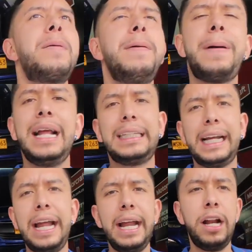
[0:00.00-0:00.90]
me parece
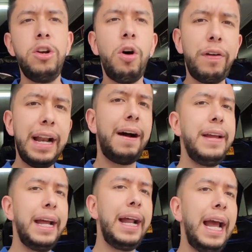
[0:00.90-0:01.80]
que no frena
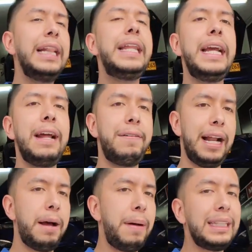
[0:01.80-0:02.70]
bien, el tigre
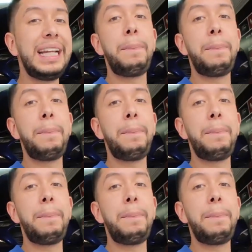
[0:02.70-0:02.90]
frena más,